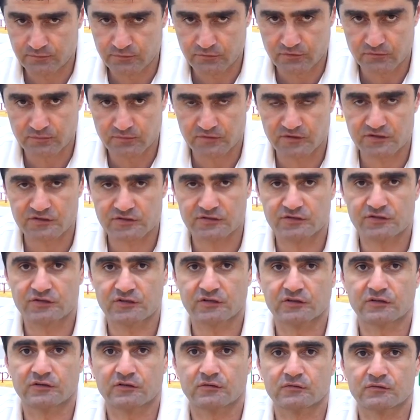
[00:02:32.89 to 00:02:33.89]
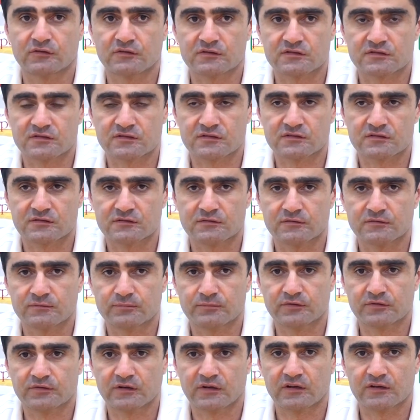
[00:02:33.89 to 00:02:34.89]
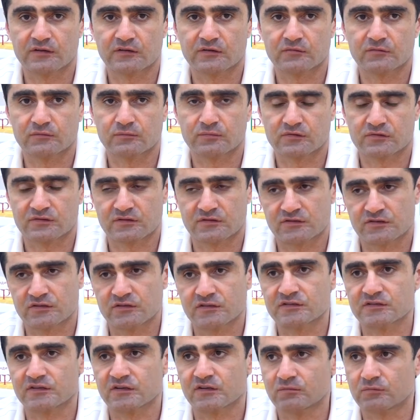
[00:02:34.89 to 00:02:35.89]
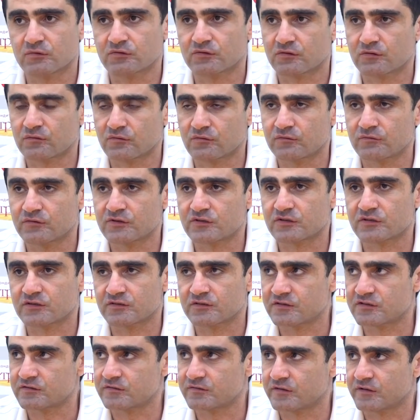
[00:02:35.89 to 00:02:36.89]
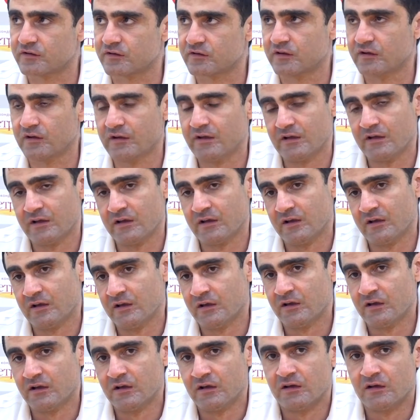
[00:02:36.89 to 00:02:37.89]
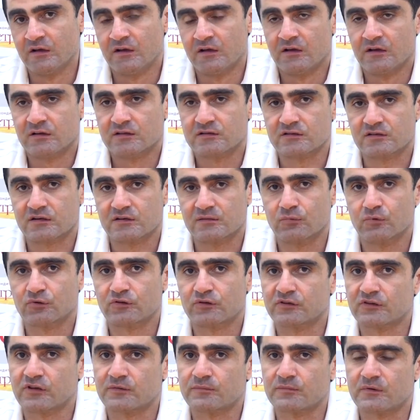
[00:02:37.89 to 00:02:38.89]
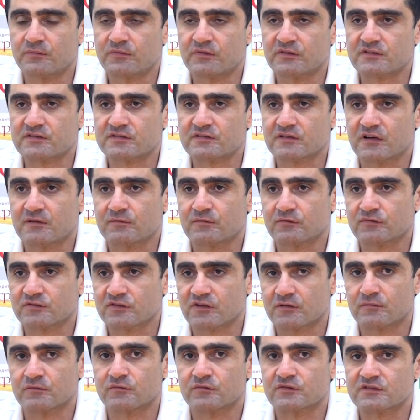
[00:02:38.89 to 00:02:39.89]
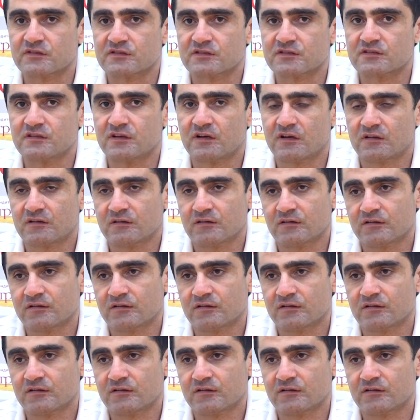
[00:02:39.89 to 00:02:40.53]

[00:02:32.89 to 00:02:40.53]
Бьет Мирошниченко у нас э, пенальти. Ну, просто человек заработал, он вышел действительно заработал этот момент сам, он сам его создал,